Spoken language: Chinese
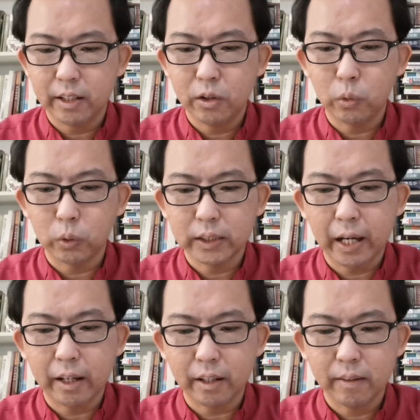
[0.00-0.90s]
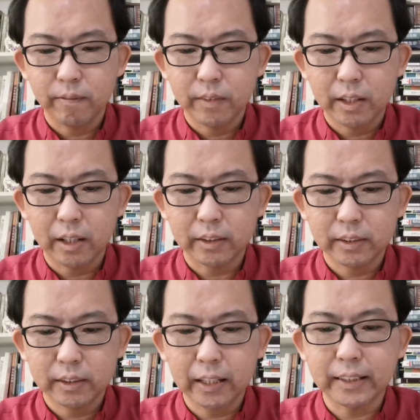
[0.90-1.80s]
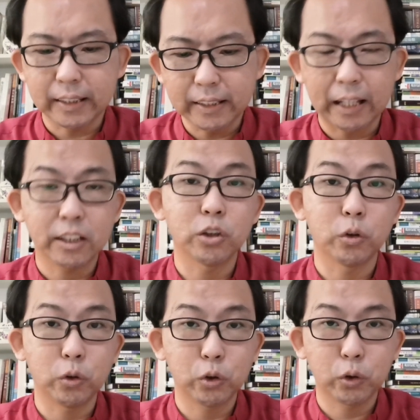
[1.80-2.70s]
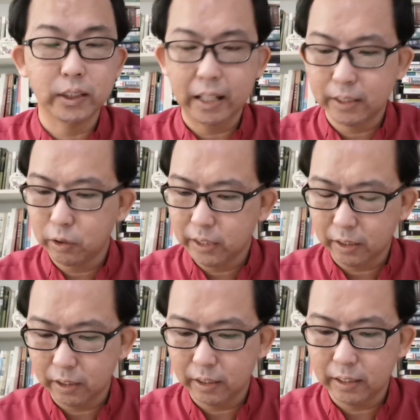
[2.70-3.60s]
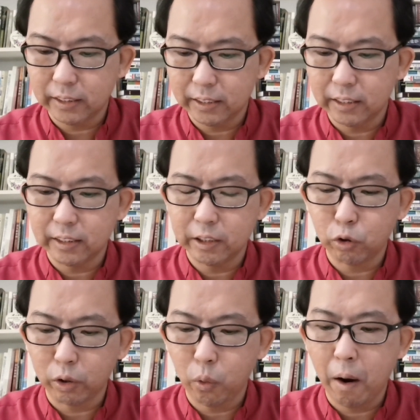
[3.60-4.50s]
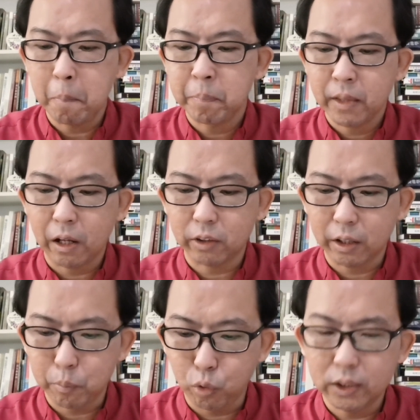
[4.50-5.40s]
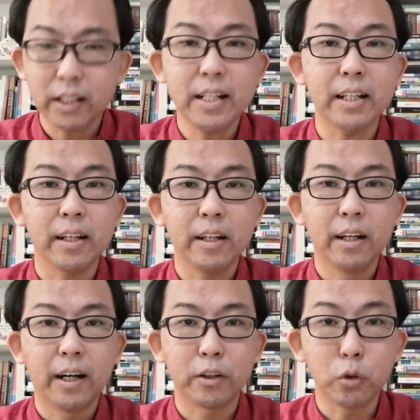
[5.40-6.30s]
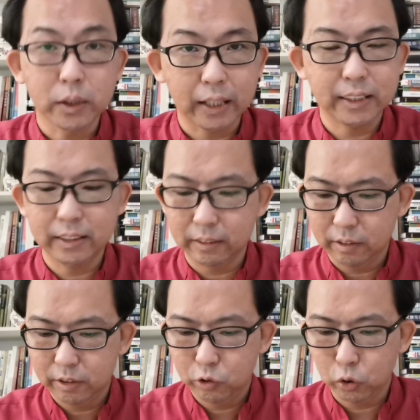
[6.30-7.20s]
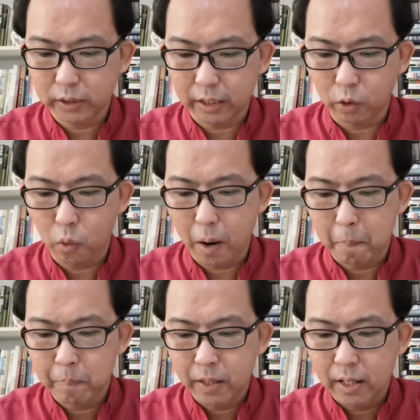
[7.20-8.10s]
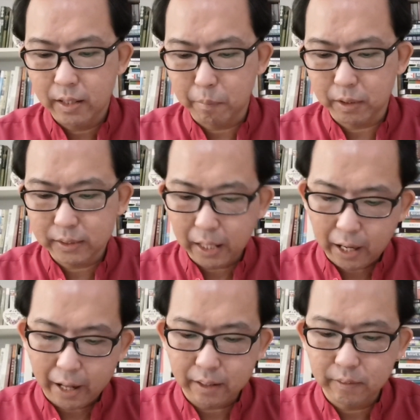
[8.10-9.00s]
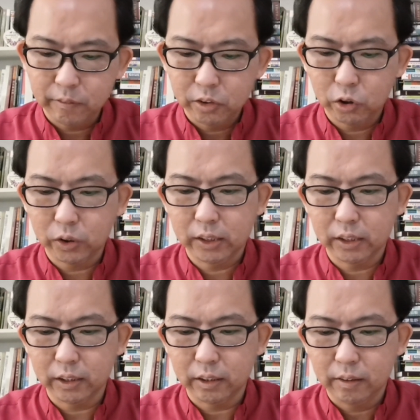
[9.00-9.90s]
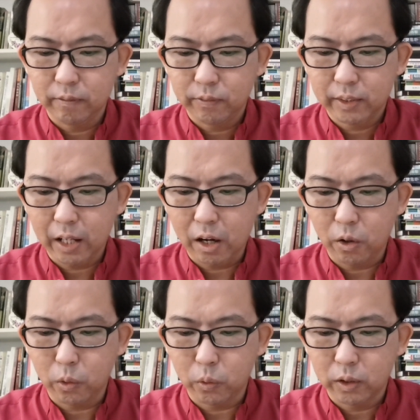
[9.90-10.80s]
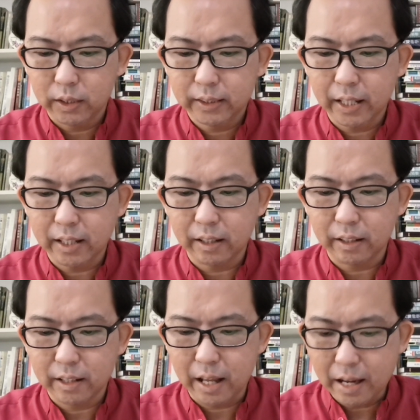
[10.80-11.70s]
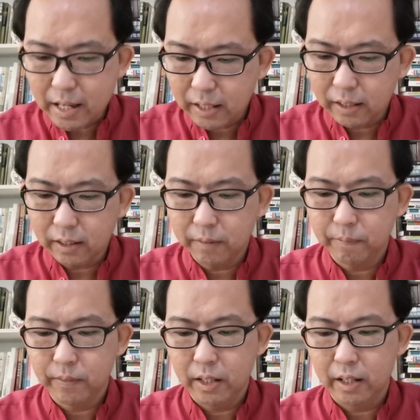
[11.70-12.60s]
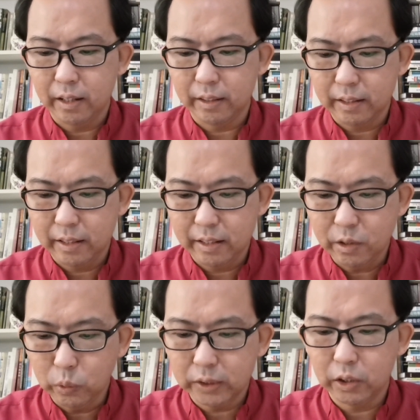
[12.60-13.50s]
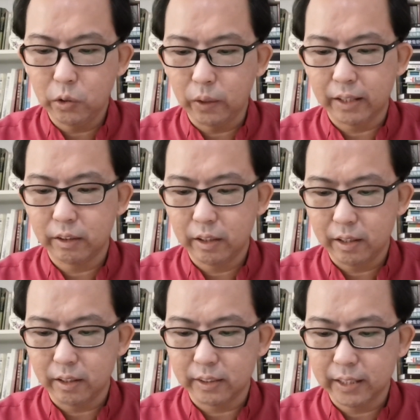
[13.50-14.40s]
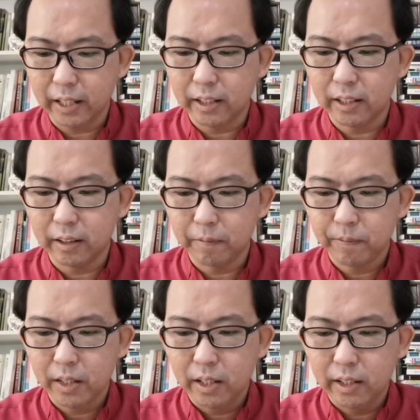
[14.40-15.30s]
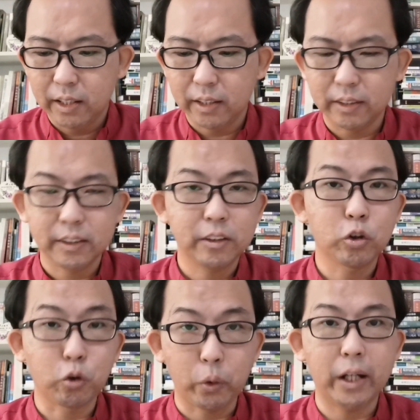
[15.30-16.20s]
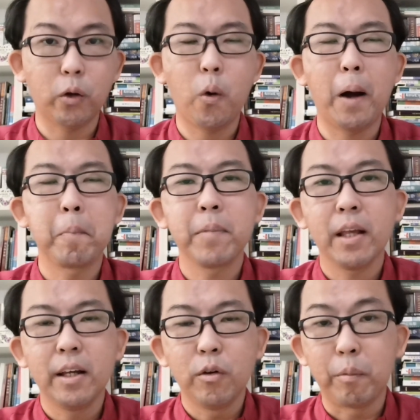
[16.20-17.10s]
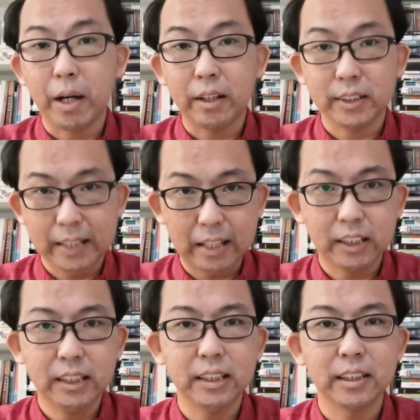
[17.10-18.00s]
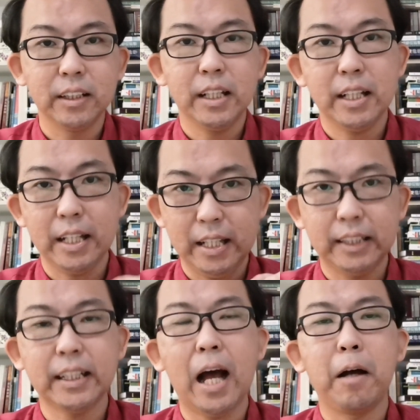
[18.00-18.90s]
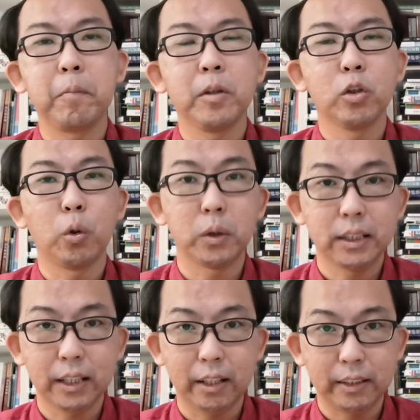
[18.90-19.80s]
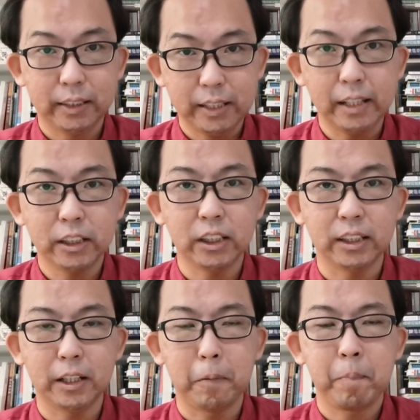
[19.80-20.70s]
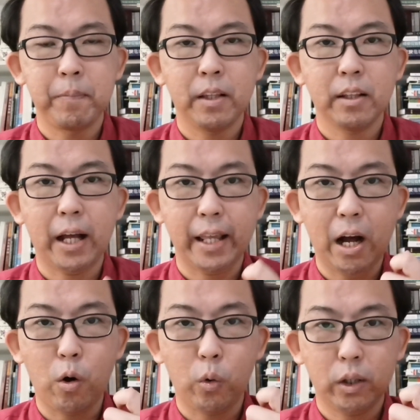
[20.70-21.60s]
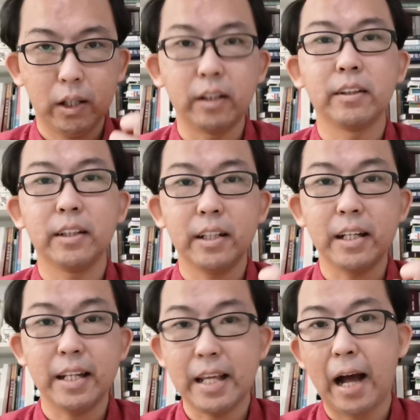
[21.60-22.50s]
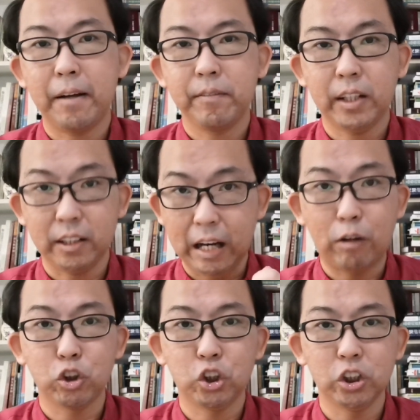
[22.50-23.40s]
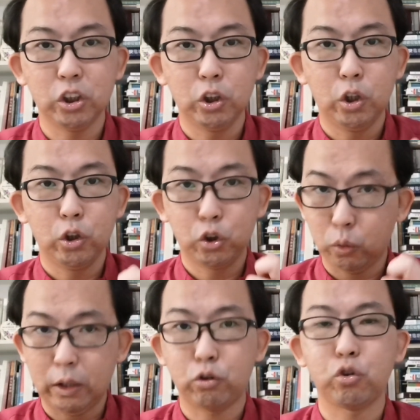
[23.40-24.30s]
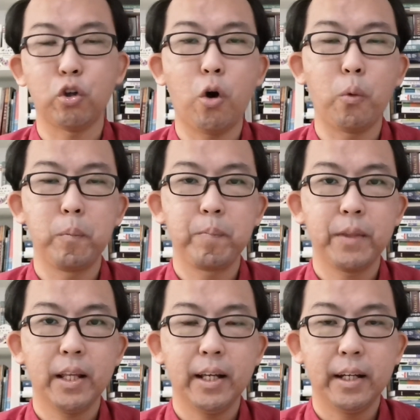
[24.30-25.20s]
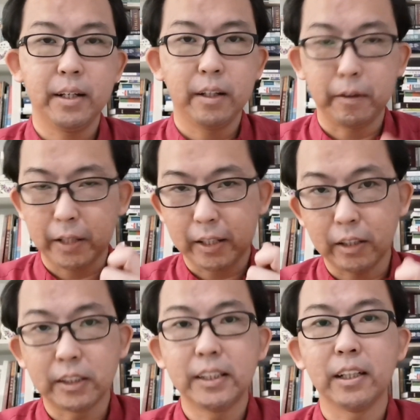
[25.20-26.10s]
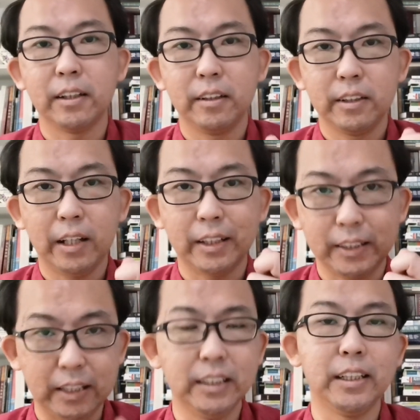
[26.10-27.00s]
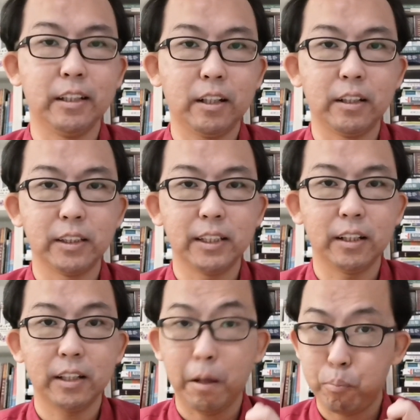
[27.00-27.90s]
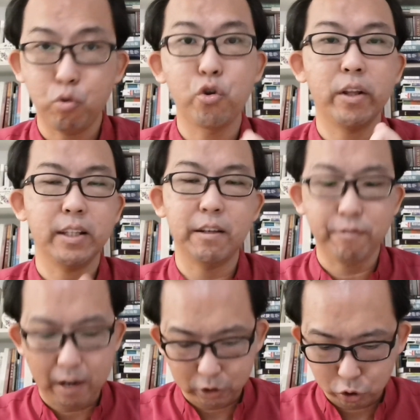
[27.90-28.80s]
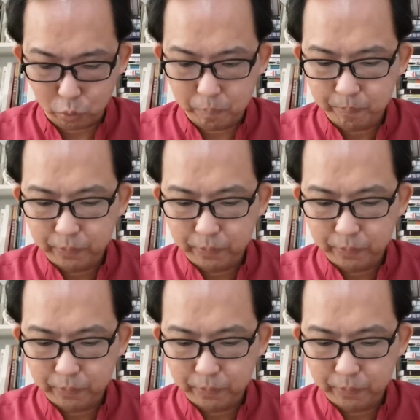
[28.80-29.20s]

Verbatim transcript: 又在啊，在吉甲的时候就是说这样这样的一一一段的话，然后到了伯特利啊，又再次说这样的话。那么再来呢，就是到这一个耶利哥啊，又又来啊这一个呃说同样的话。我们看到三次伊丽莎都是很坚持的，他要跟伊利亚他的老师走到最后。好，他跟着啊紧紧的跟着，他不愿意放手。